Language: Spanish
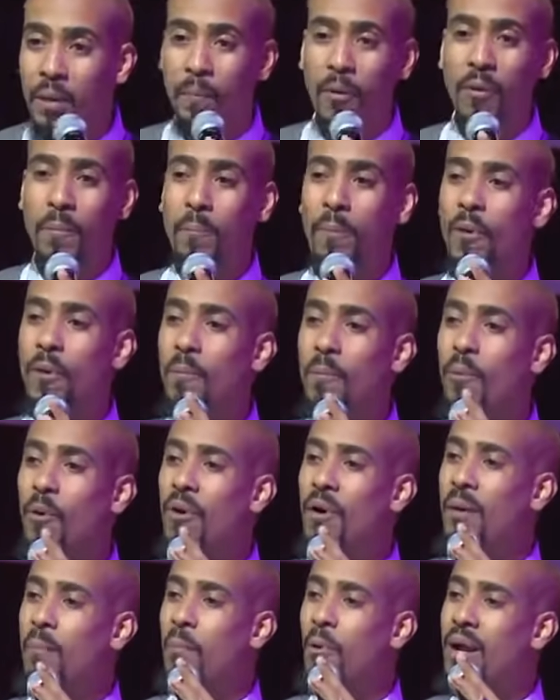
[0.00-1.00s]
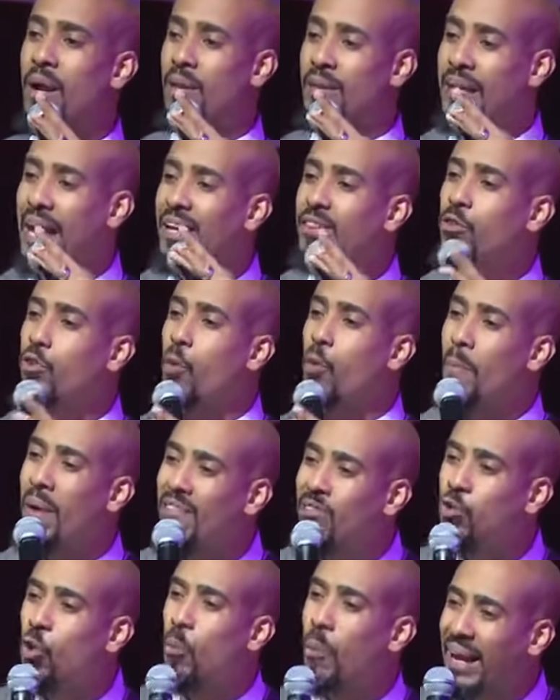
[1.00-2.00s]
por, por, por, estar
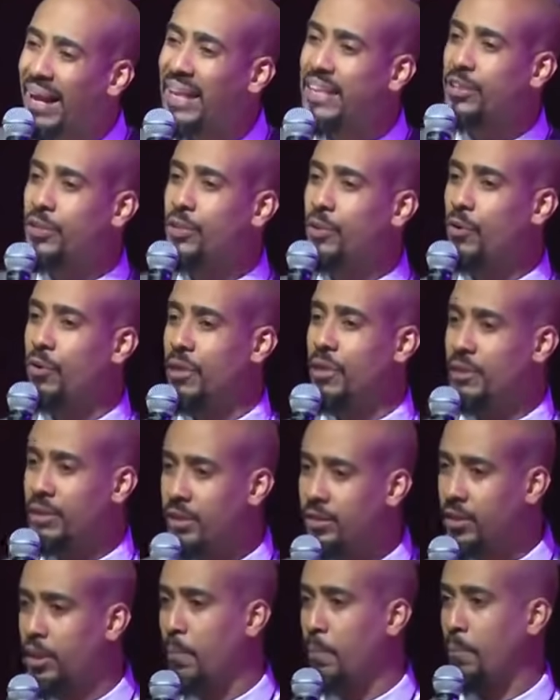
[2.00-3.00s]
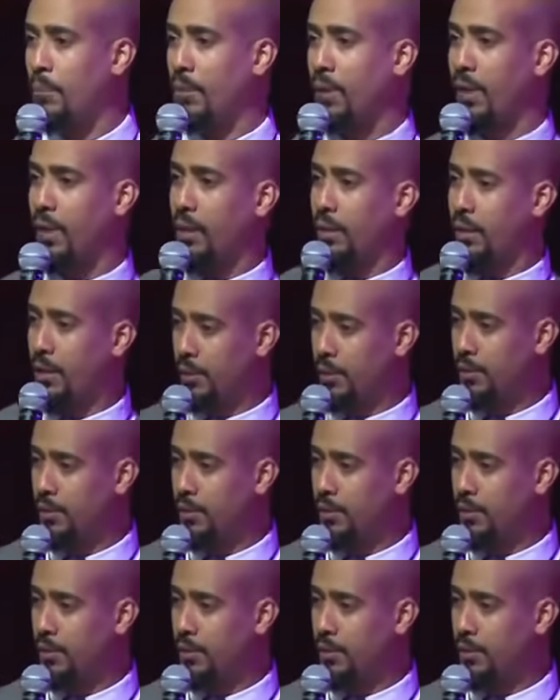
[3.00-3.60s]
tomando vacaciones en tiempo de guerra